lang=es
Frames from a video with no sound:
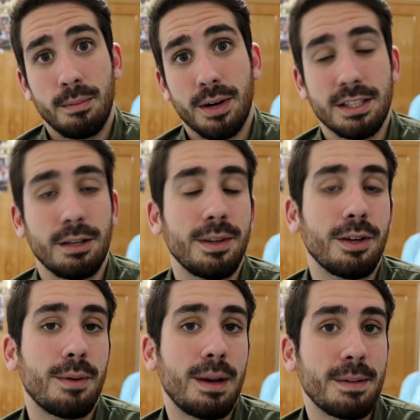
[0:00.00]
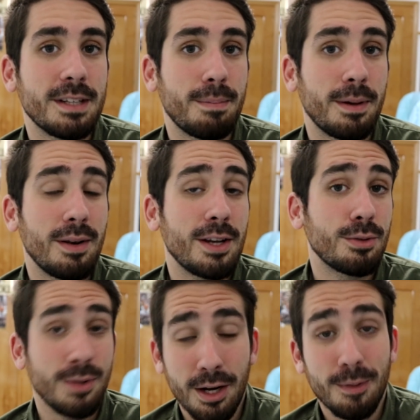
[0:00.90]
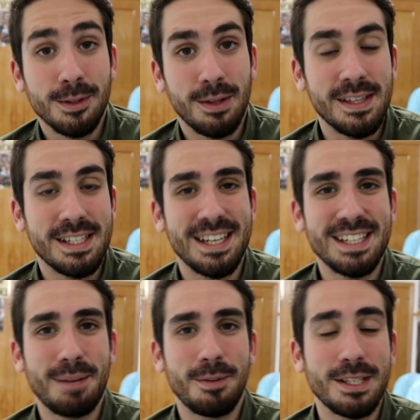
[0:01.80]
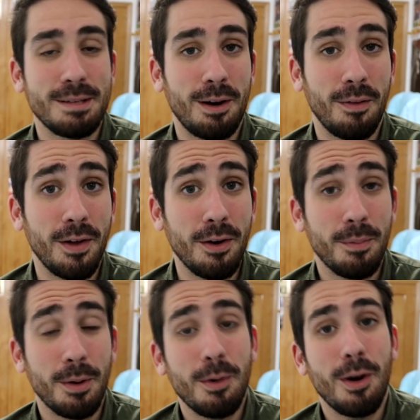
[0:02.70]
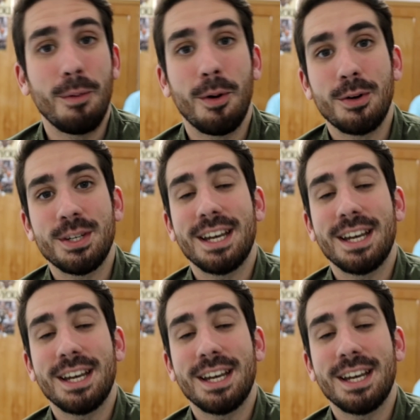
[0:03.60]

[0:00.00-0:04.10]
porque estaba viendo como la prensa española en su día no votó a Andrés Iniesta por ese balón de oro. Pero bueno, a lo mejor si